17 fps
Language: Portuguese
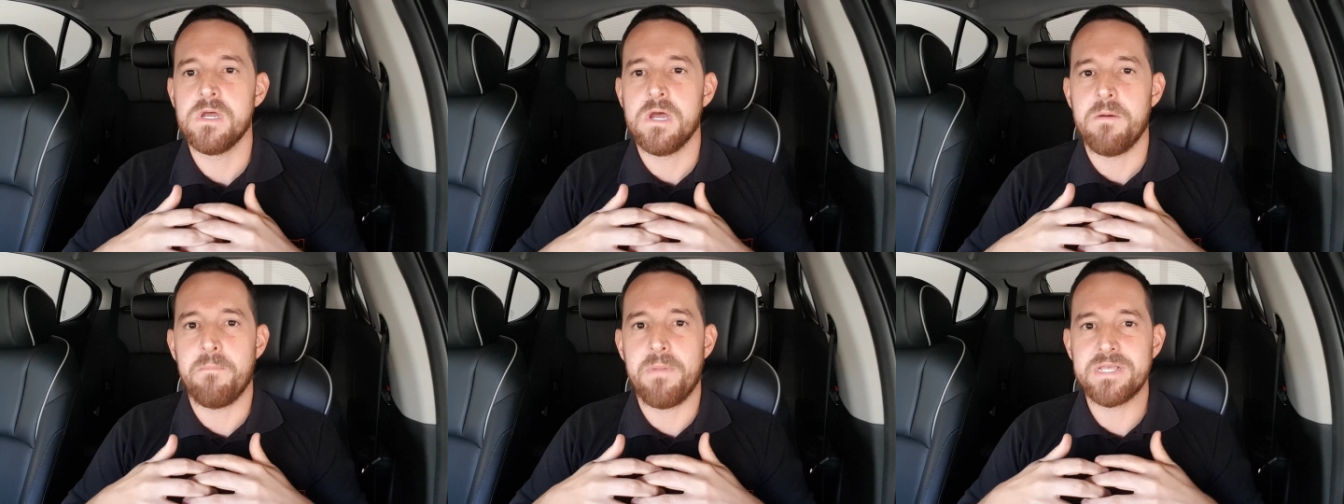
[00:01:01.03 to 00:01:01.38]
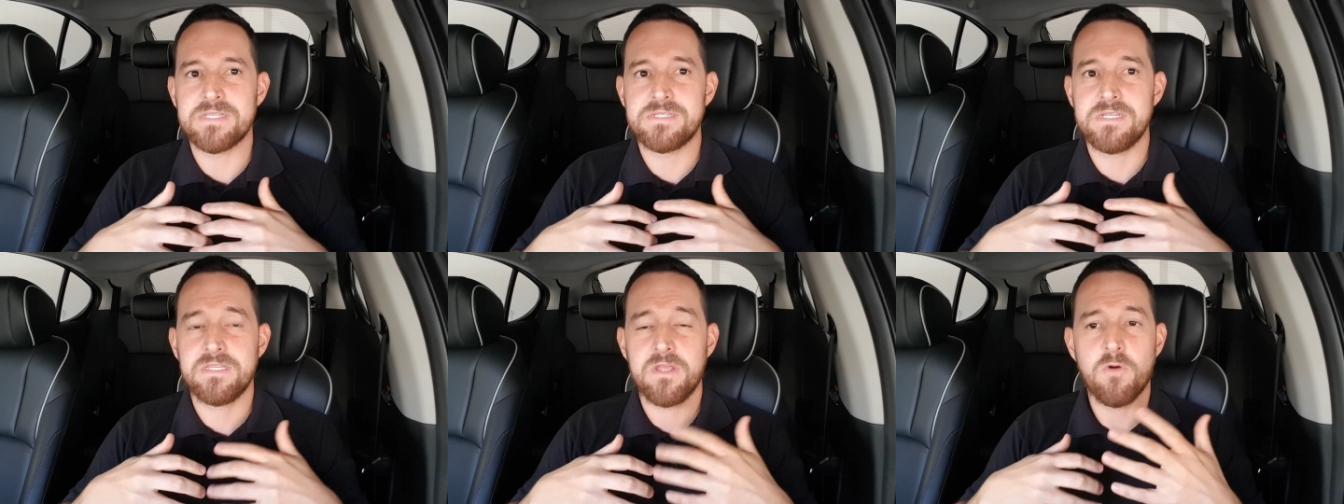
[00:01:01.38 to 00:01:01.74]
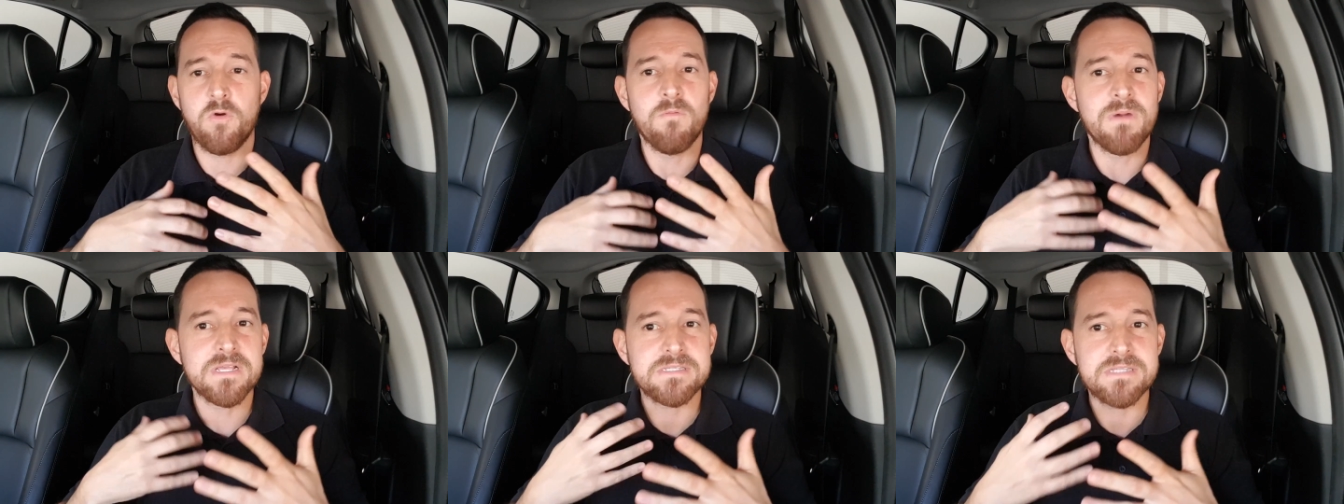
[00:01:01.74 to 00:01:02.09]
Mas assim, tem
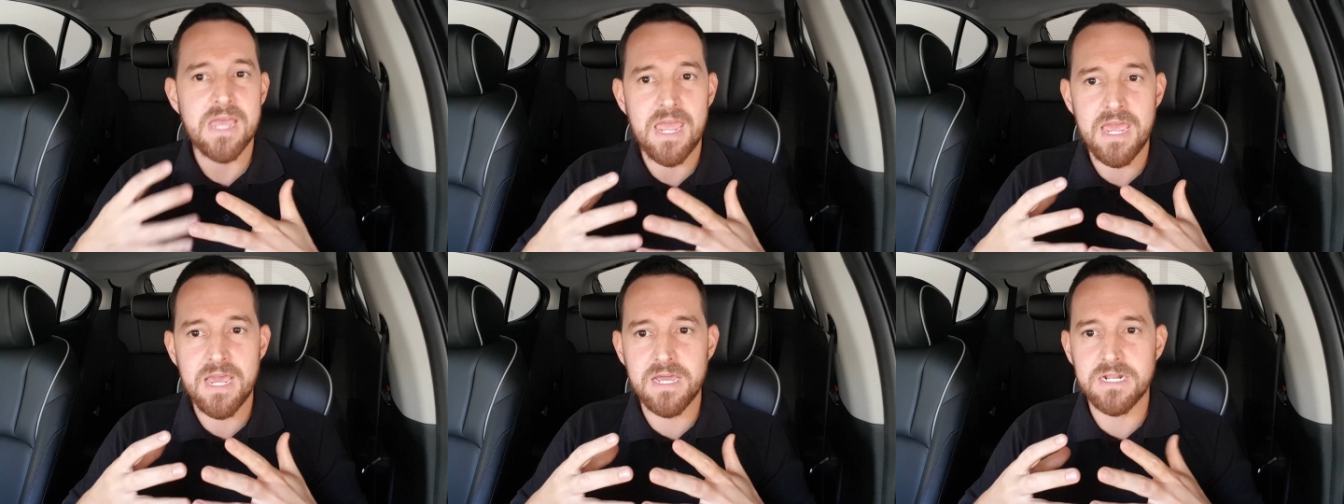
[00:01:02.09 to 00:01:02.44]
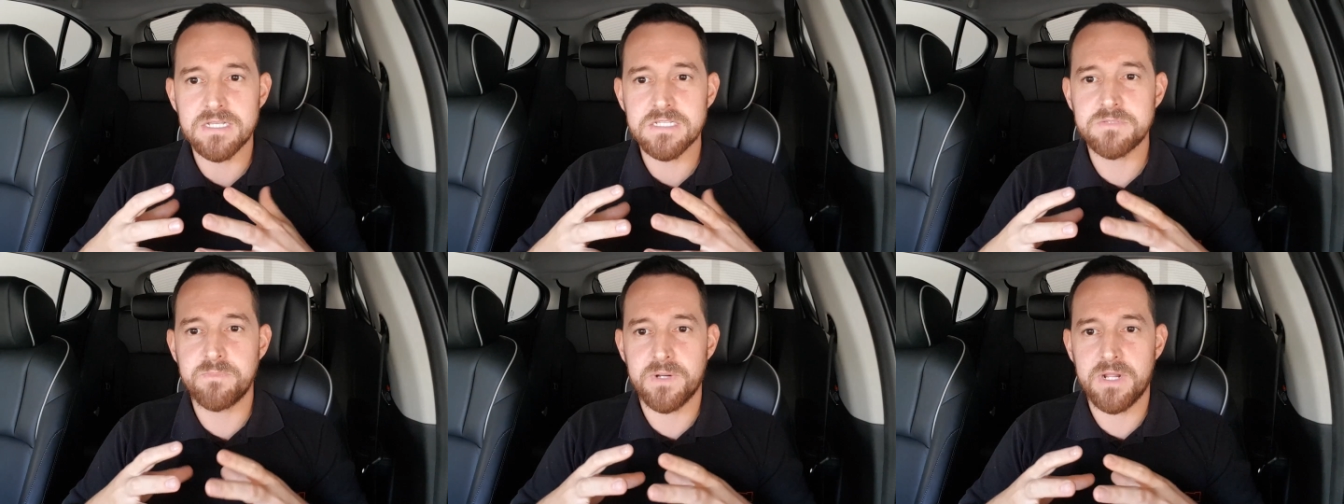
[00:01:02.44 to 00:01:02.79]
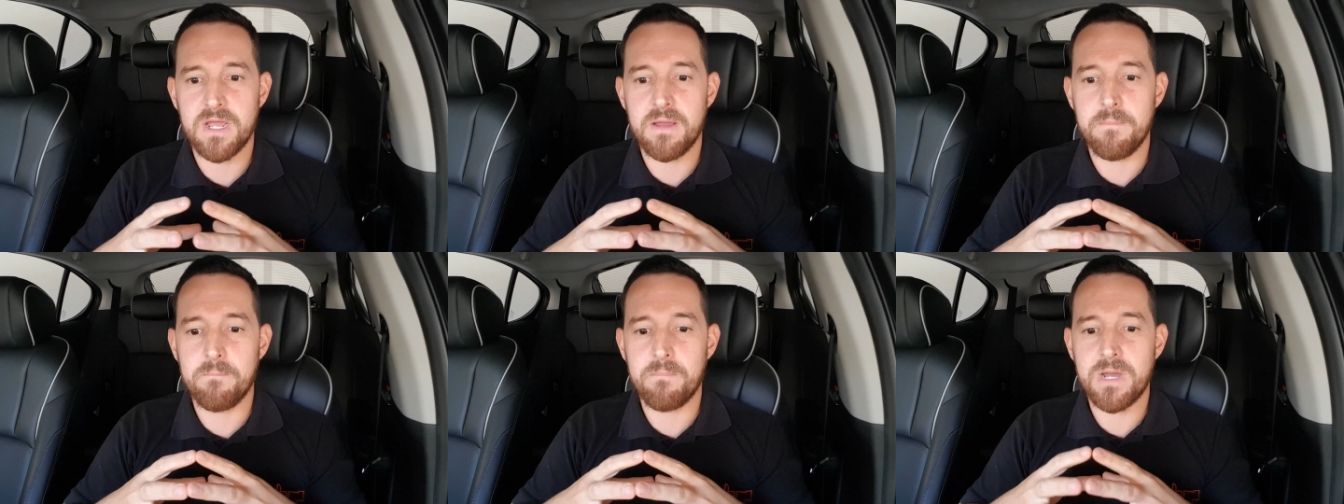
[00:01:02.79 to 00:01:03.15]
algumas regras
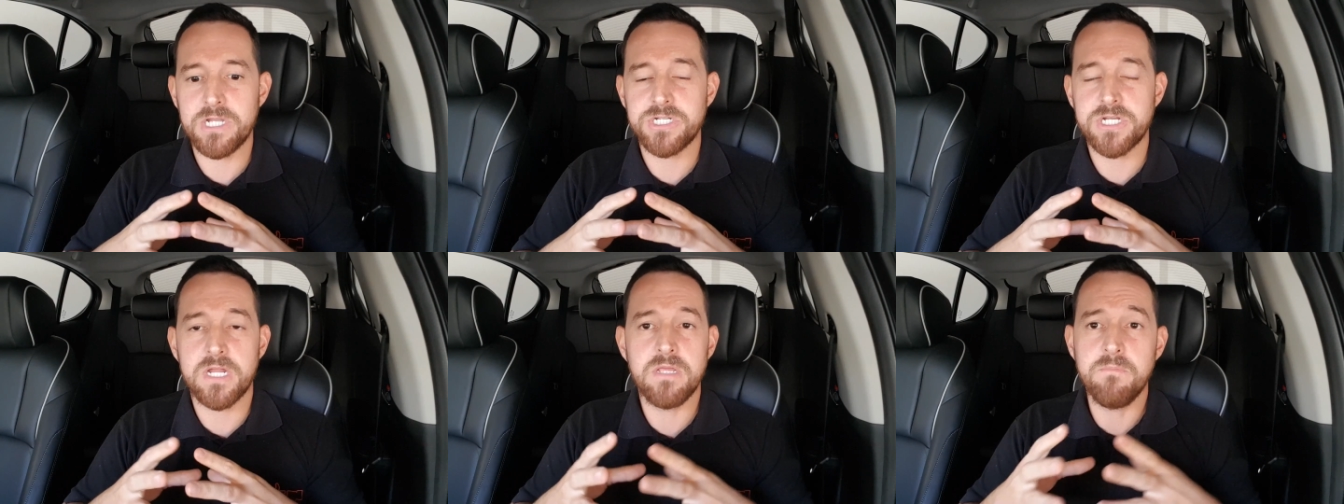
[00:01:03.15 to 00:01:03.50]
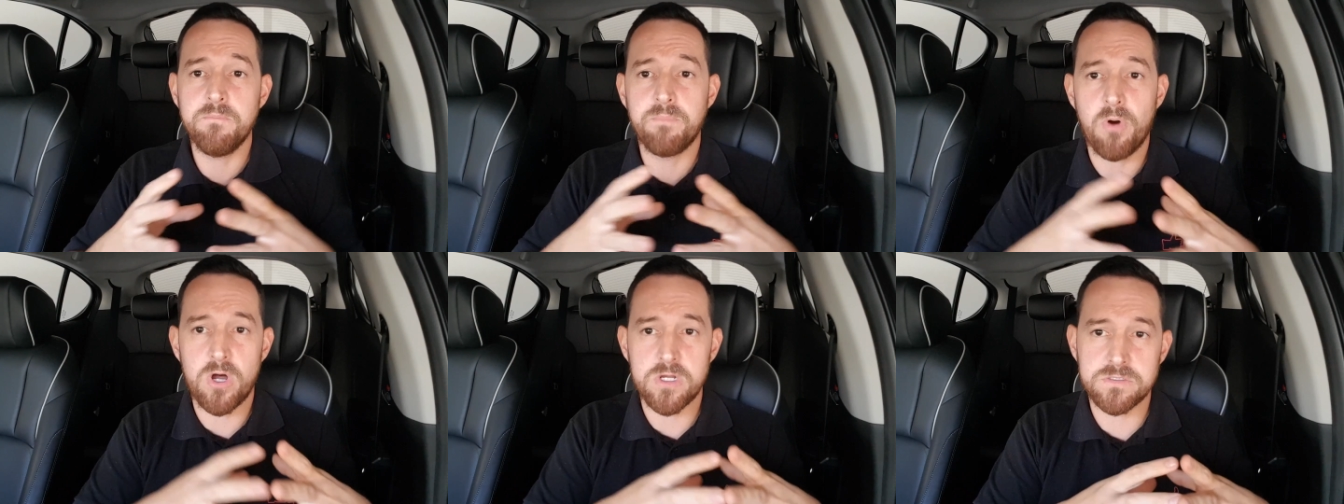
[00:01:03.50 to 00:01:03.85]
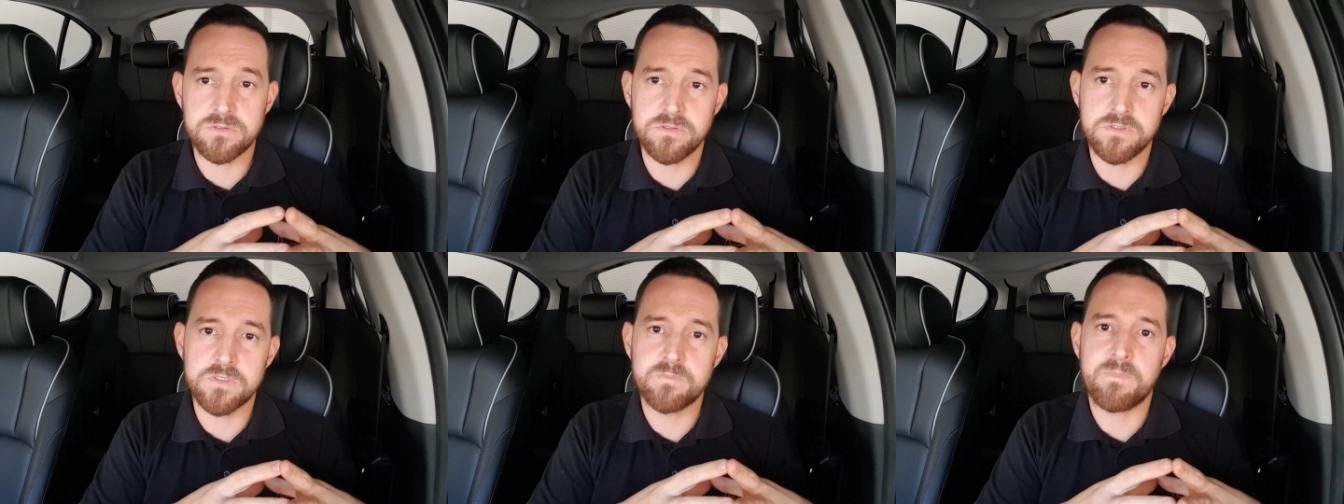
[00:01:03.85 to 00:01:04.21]
para baixar
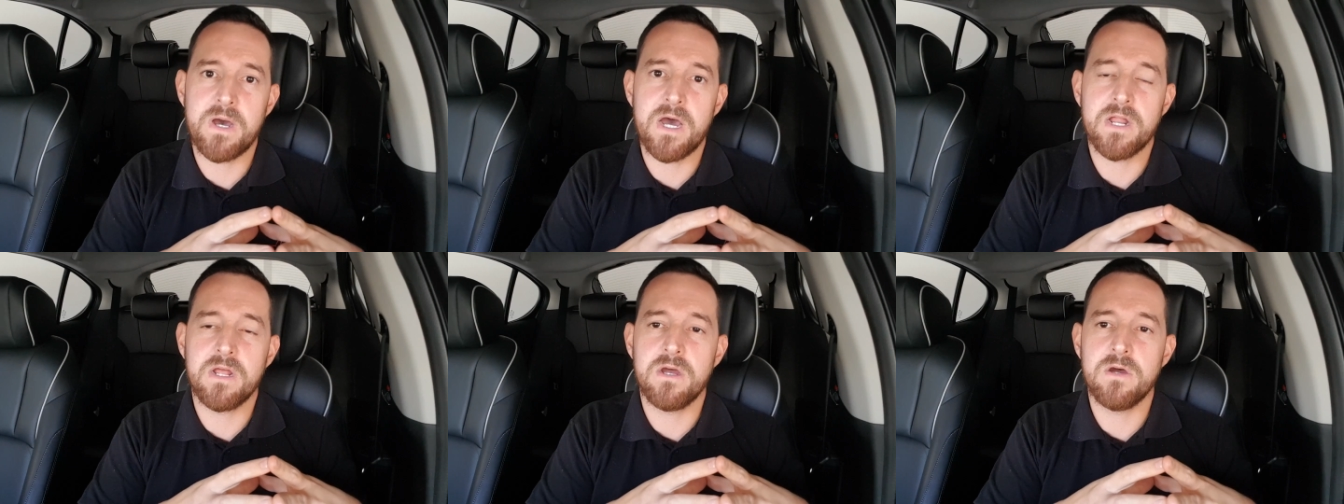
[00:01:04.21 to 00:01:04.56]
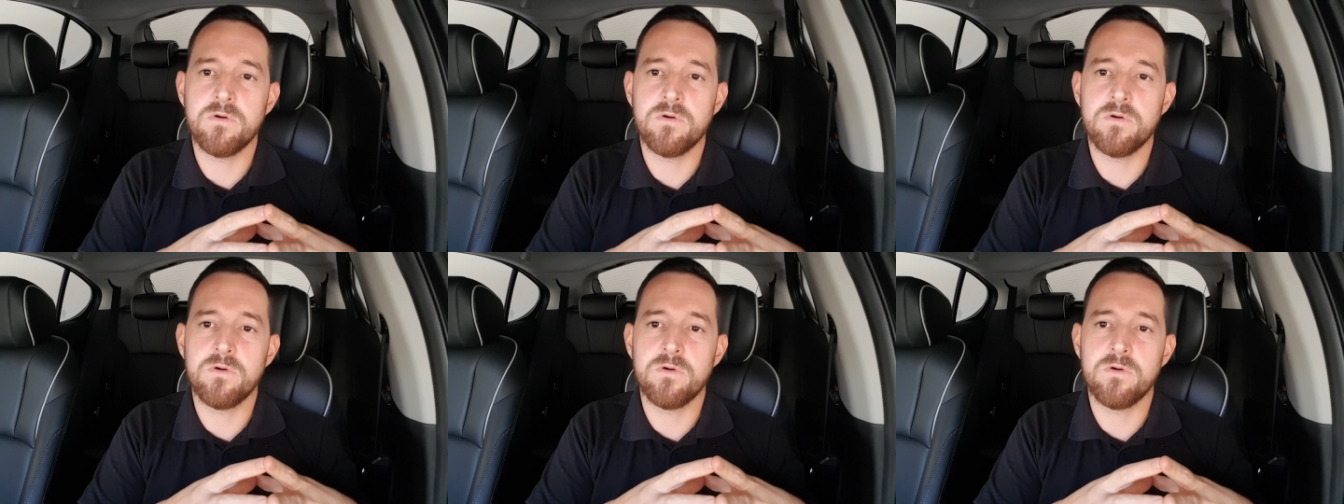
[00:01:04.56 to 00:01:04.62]
impostos para